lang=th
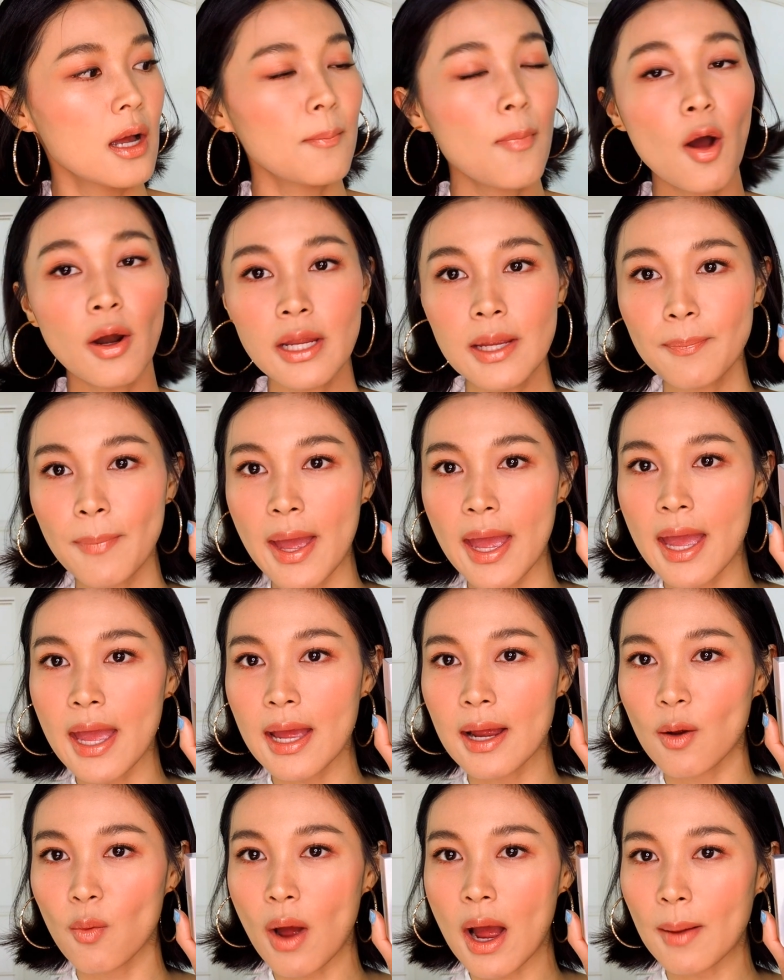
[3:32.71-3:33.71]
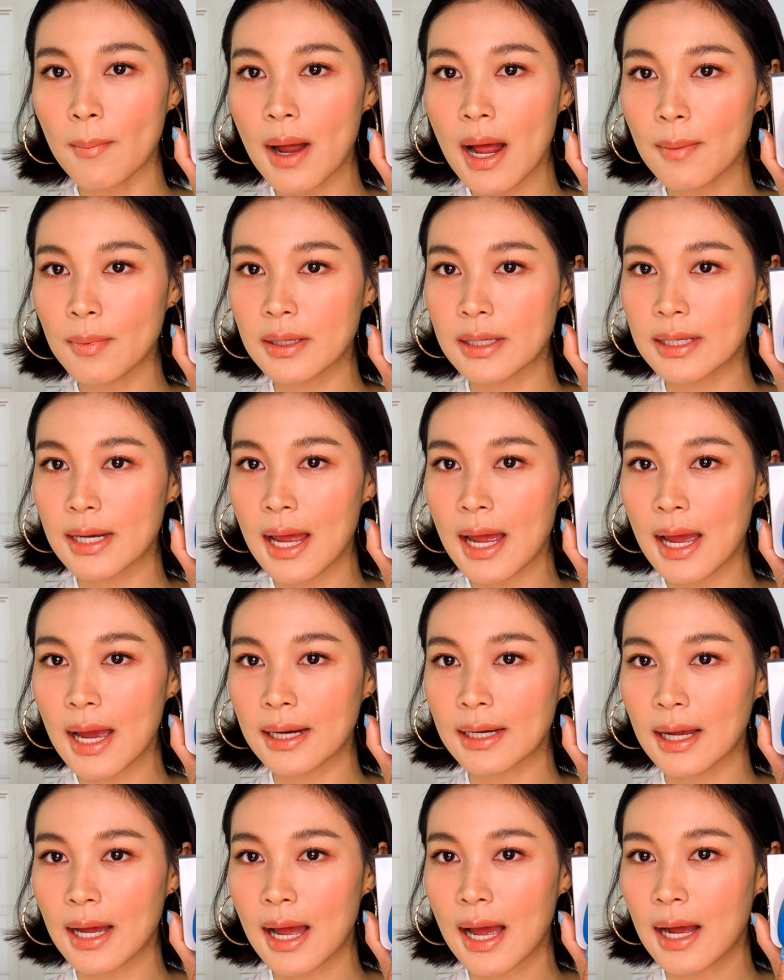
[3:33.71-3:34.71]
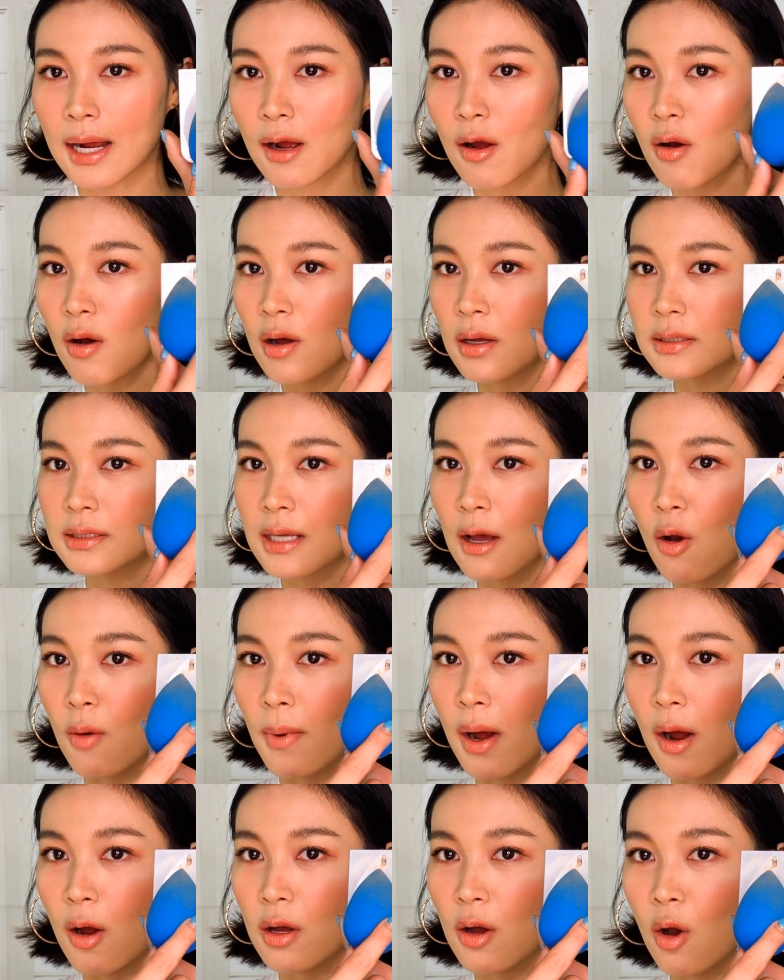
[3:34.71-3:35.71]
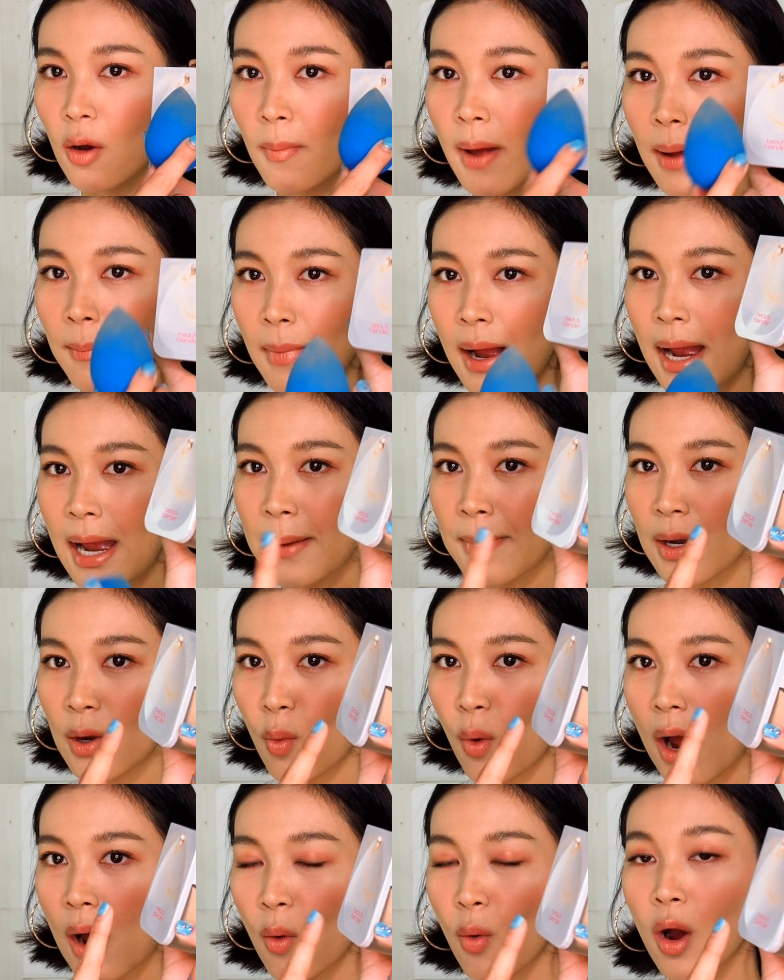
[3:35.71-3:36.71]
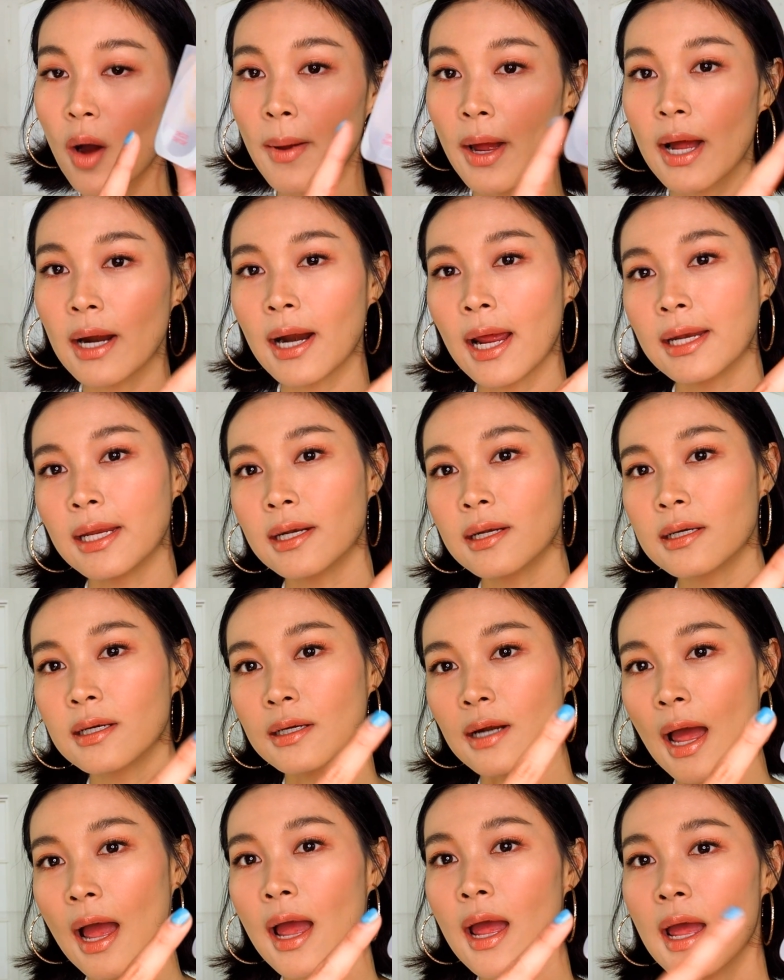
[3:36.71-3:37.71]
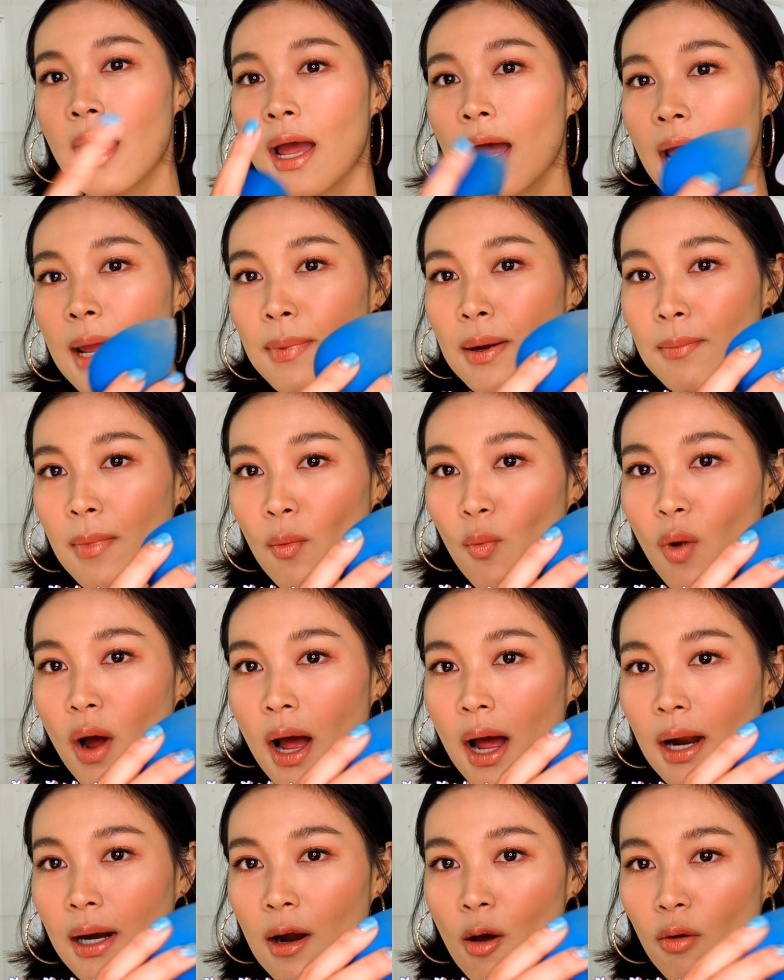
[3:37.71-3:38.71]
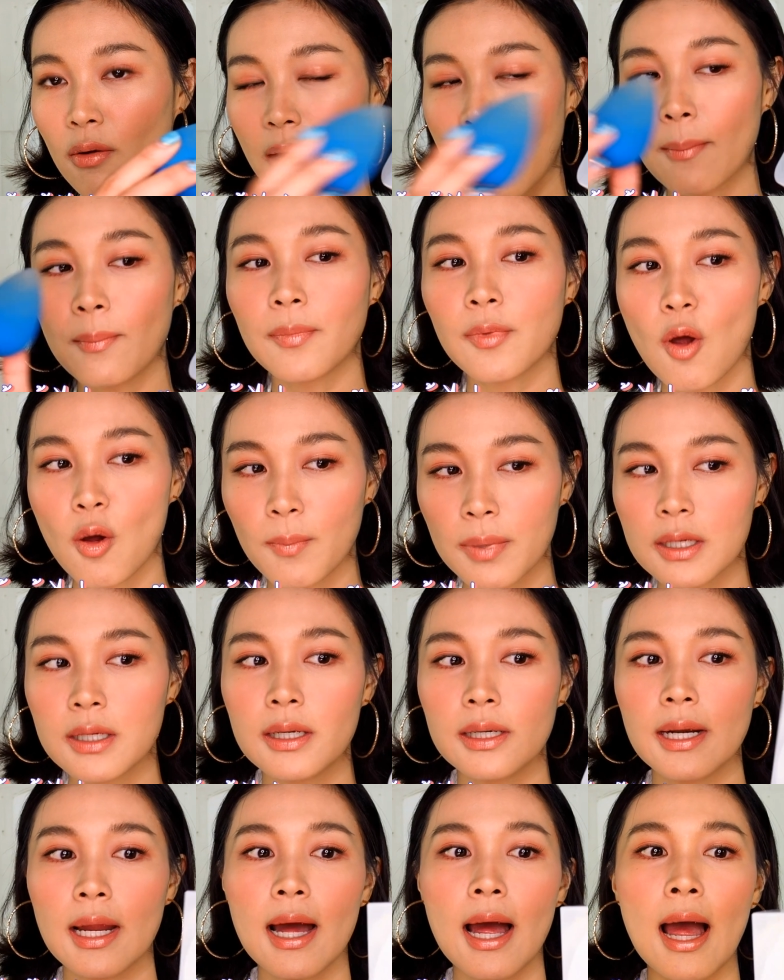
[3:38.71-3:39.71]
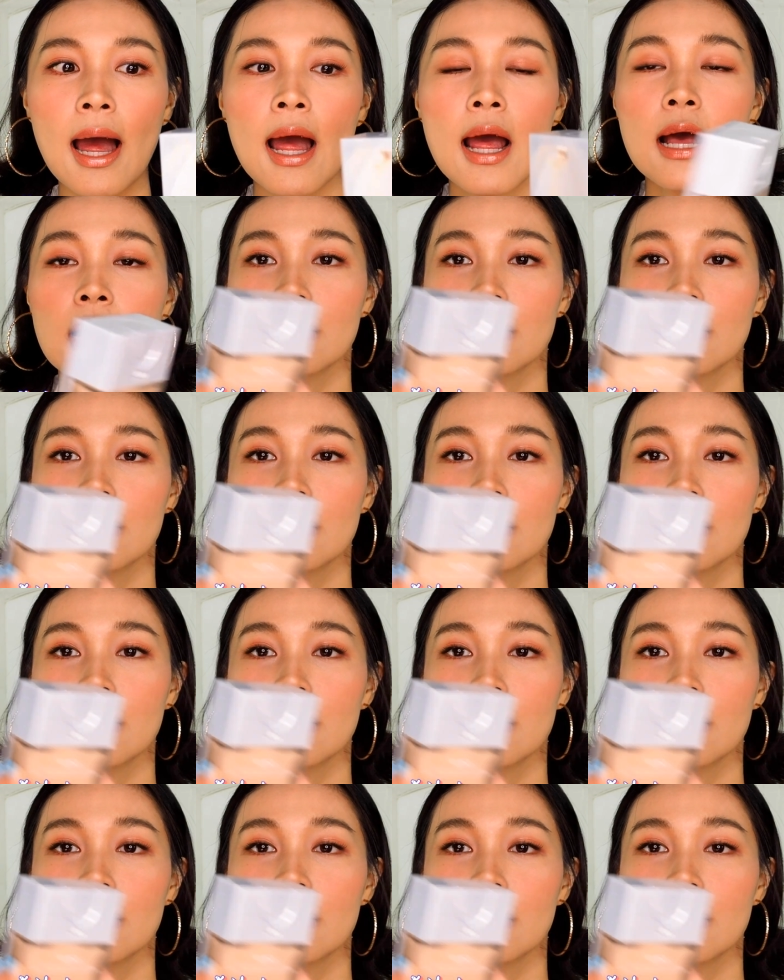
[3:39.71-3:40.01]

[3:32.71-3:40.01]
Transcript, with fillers: พอดีเป๊ะวางภาพอย่างนี้ได้นะคะ ก็จะออกมาออกแบบมาให้เป็นเว้าเข้าไปข้างในนิดนึงนะ ให้เป็นแบบว่ารองรับรองพื้นนะคะ